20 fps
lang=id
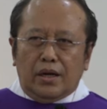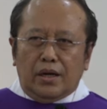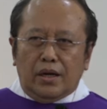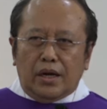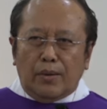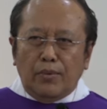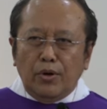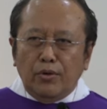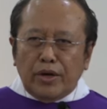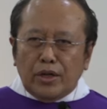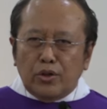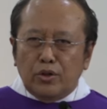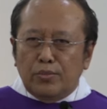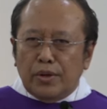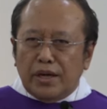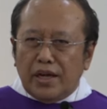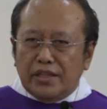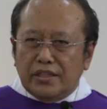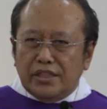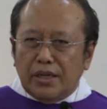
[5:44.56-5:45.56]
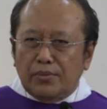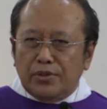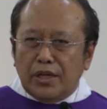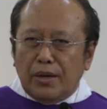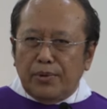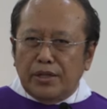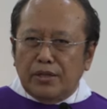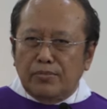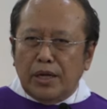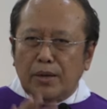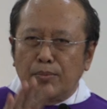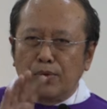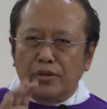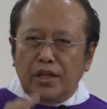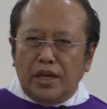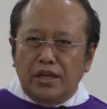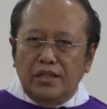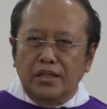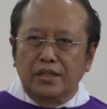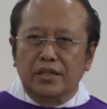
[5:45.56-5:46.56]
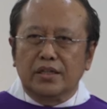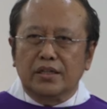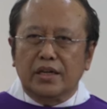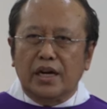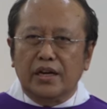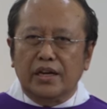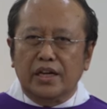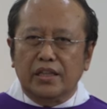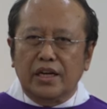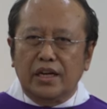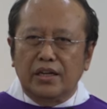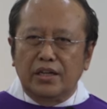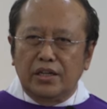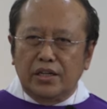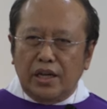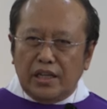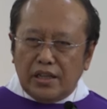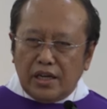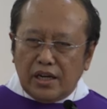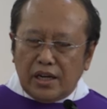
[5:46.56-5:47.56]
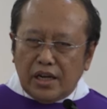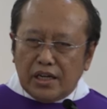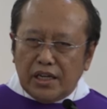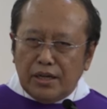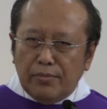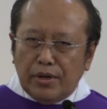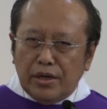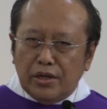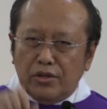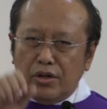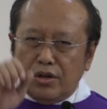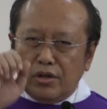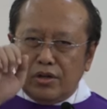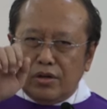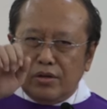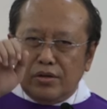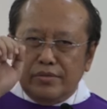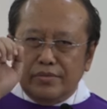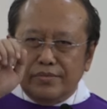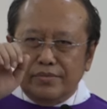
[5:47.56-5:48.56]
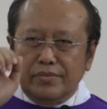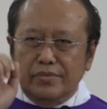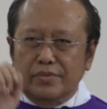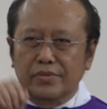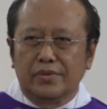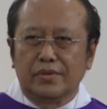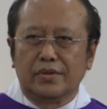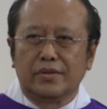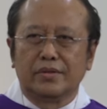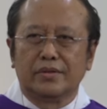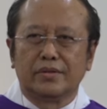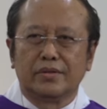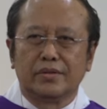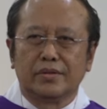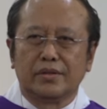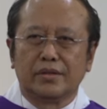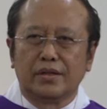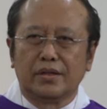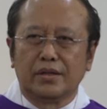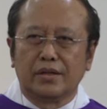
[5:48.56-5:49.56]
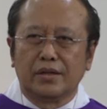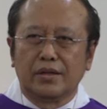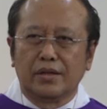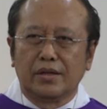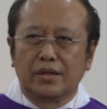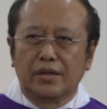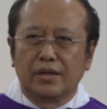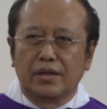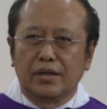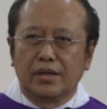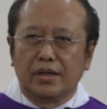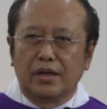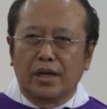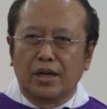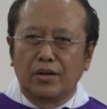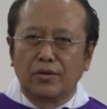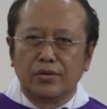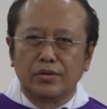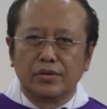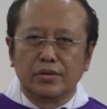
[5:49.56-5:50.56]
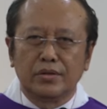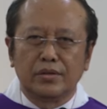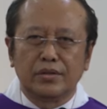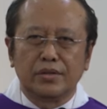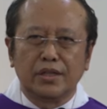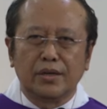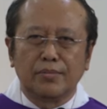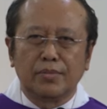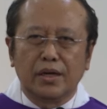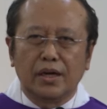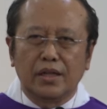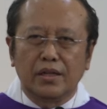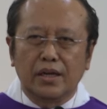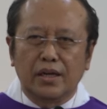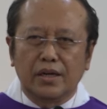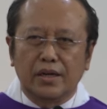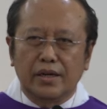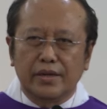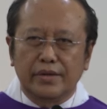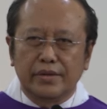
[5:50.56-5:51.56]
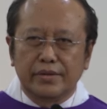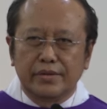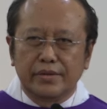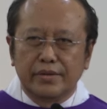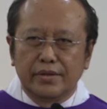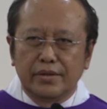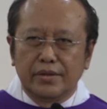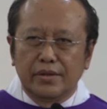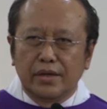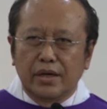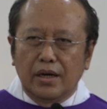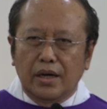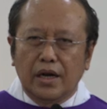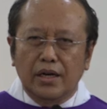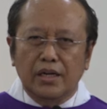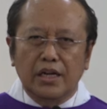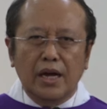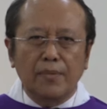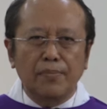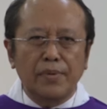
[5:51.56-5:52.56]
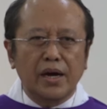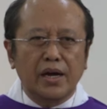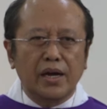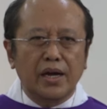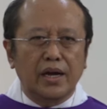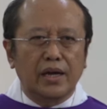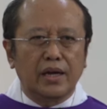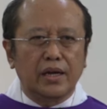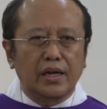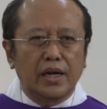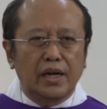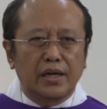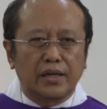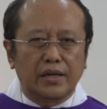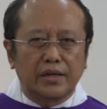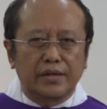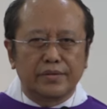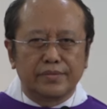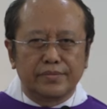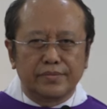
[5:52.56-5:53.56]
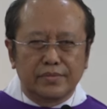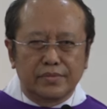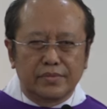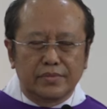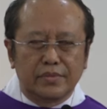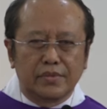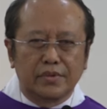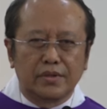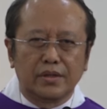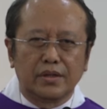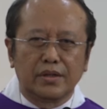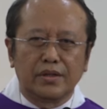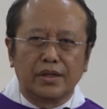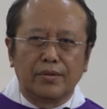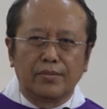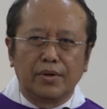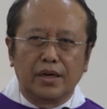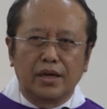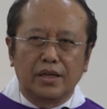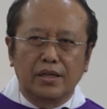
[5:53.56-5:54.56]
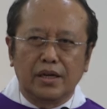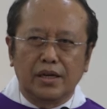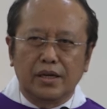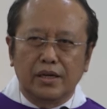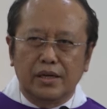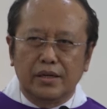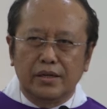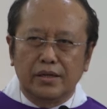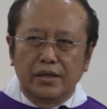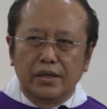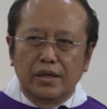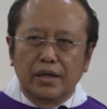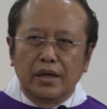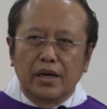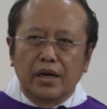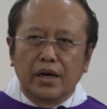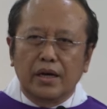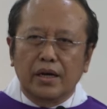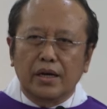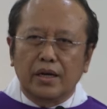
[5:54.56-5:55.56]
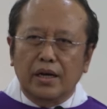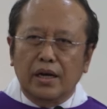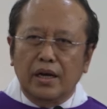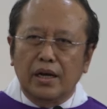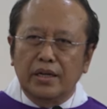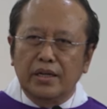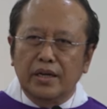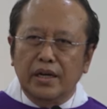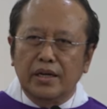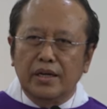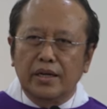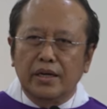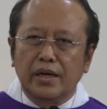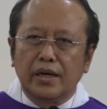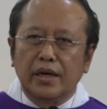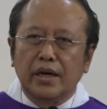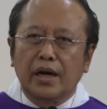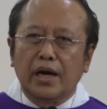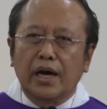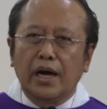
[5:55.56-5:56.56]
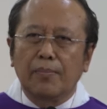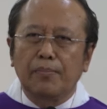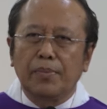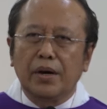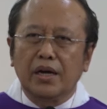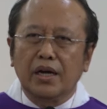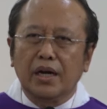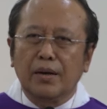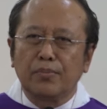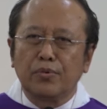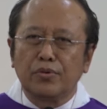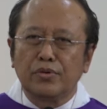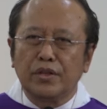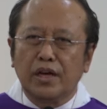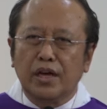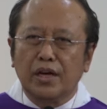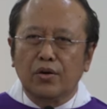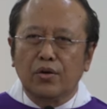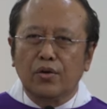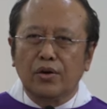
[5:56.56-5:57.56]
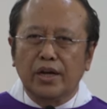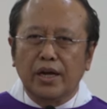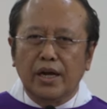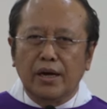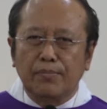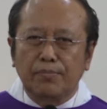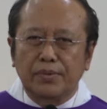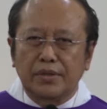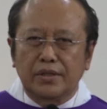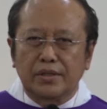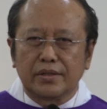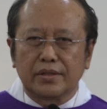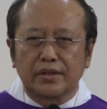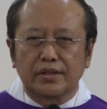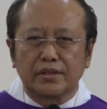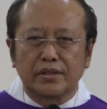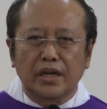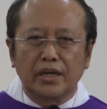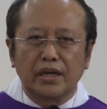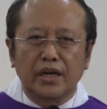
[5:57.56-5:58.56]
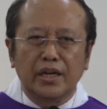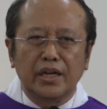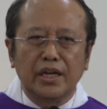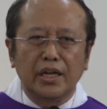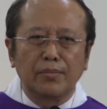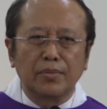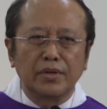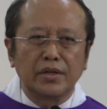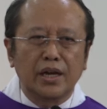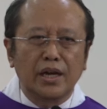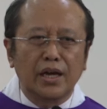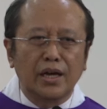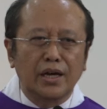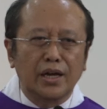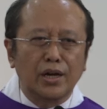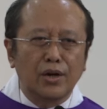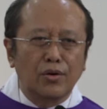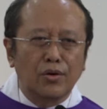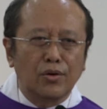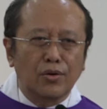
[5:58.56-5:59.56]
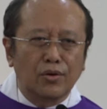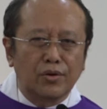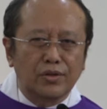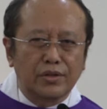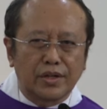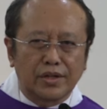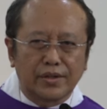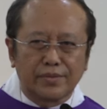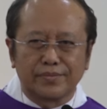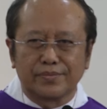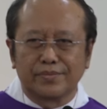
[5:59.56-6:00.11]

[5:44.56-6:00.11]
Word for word: Namun waktu menancap sampai 90 tadi, kakek tadi datang lagi mengedok-dok. Nah, lalu dia mengatakan, ada apa kak, kakek? Dia mengatakan, kalian apakah punya korek api? Saya ingin menyalakan rokoknya.